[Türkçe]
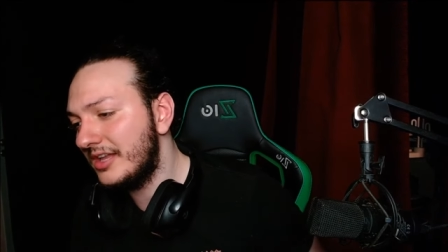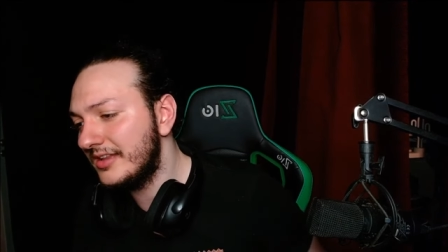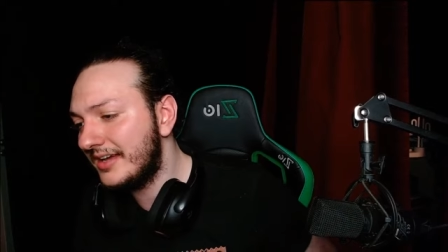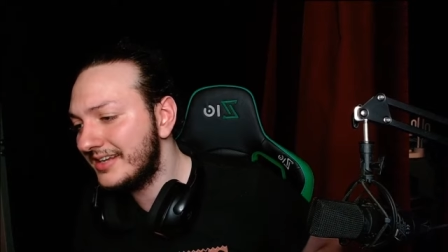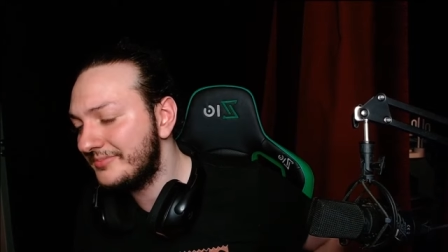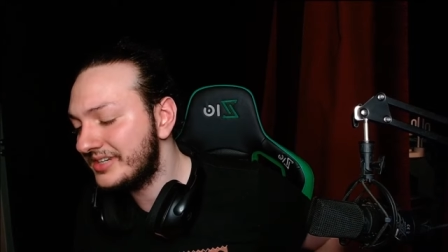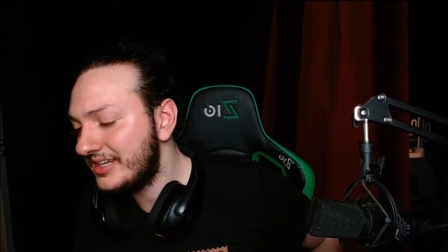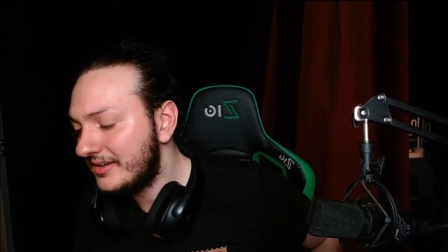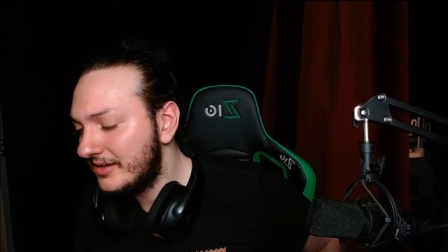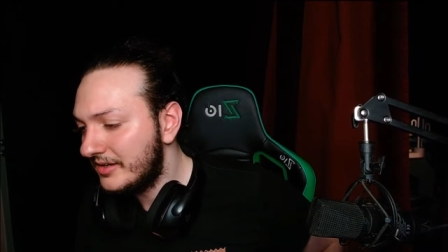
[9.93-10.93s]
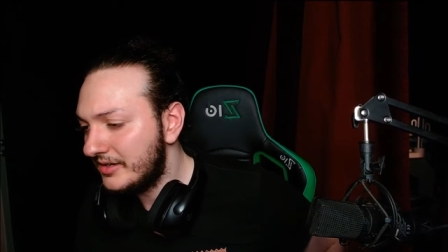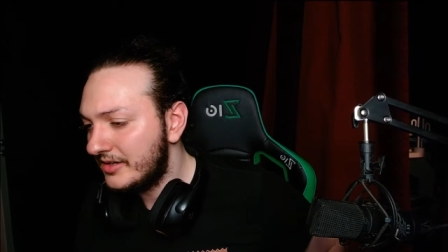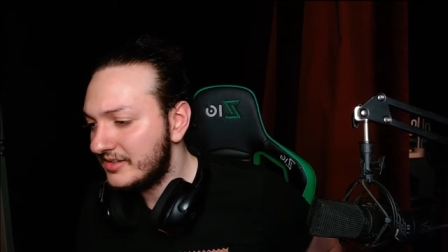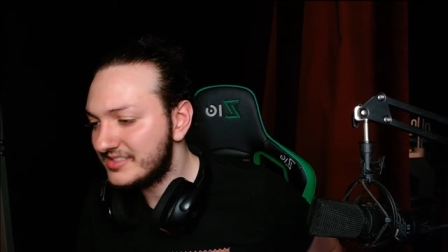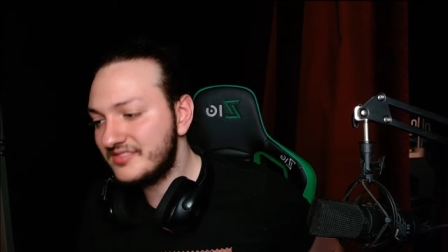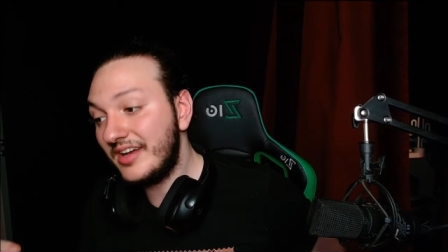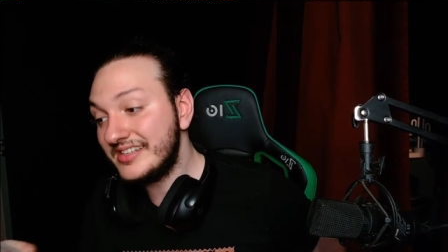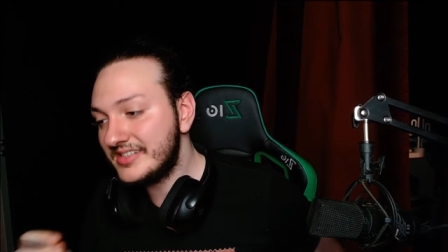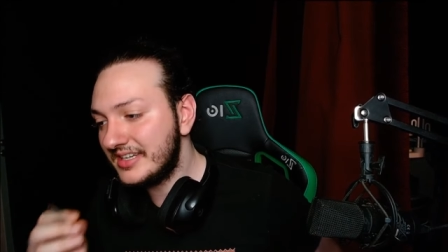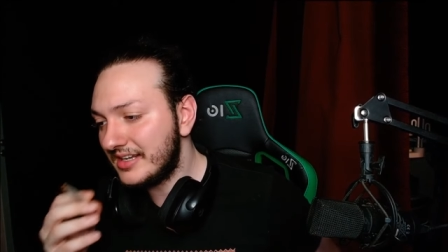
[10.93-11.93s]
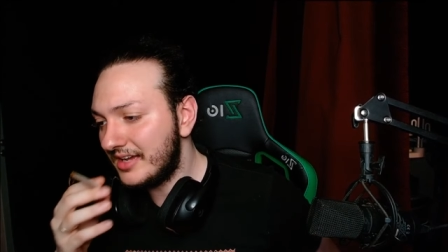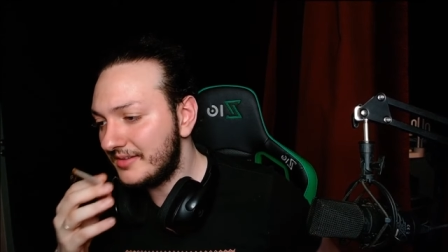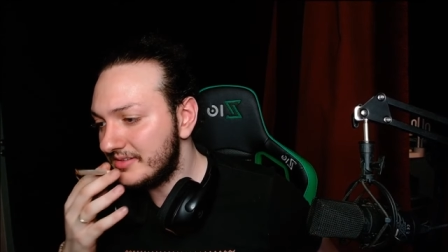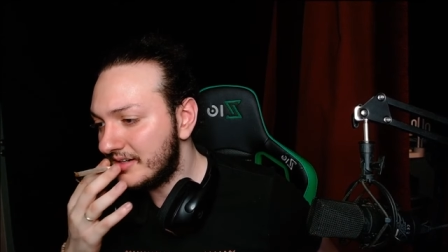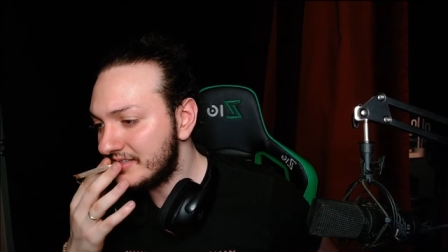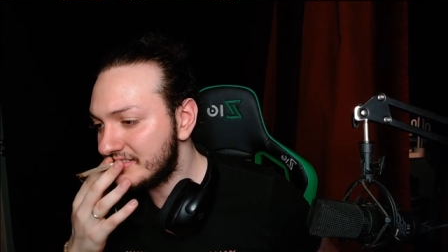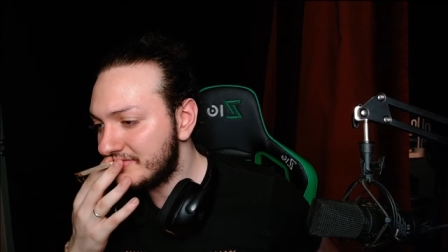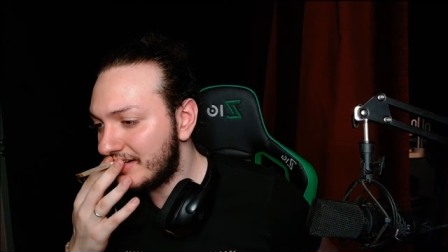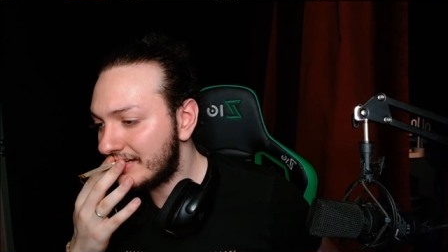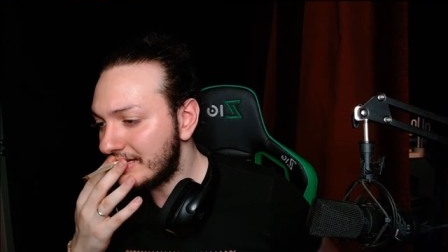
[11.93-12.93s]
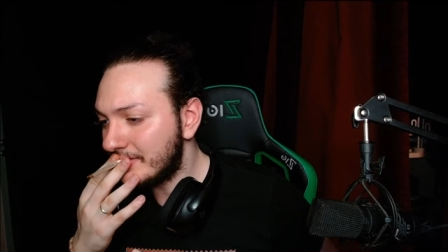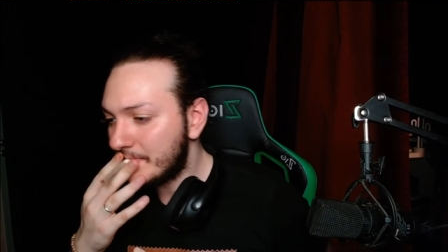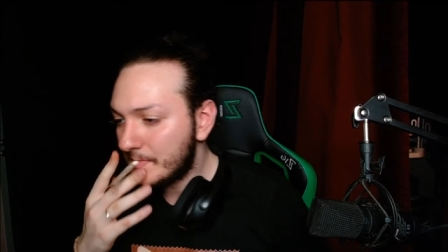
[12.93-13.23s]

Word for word: Allah'ın emri. Sıvazlayın abi hazır varken.